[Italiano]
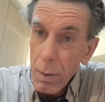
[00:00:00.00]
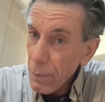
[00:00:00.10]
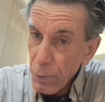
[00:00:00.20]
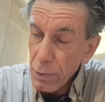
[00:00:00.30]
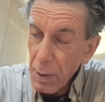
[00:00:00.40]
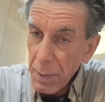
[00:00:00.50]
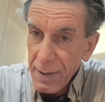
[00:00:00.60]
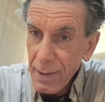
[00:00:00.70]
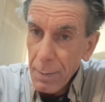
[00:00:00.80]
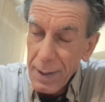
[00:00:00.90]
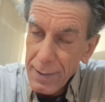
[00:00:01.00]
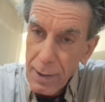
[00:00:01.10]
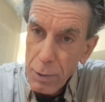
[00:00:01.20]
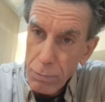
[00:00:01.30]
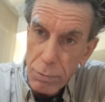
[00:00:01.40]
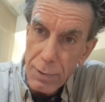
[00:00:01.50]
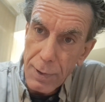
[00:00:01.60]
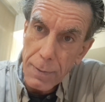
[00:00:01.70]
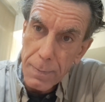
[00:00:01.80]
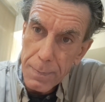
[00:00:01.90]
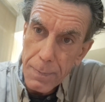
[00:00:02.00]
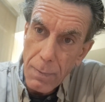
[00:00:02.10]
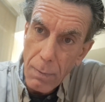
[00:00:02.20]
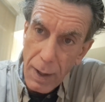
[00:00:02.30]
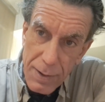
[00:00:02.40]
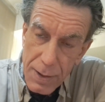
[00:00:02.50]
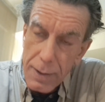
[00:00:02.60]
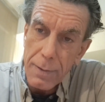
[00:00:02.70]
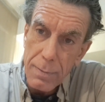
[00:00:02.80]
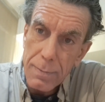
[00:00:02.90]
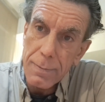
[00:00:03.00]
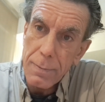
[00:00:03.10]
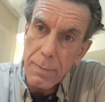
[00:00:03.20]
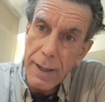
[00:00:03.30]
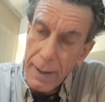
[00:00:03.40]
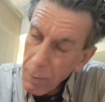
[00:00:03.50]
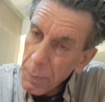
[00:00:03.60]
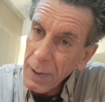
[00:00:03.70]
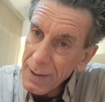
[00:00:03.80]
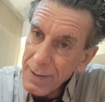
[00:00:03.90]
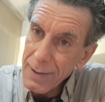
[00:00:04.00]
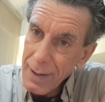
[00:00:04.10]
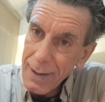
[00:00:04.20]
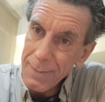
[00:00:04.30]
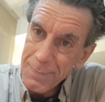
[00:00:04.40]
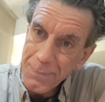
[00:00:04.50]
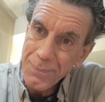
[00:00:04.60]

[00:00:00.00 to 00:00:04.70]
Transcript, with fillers: fondamentalmente a tutti, eh sì, e lo prende da,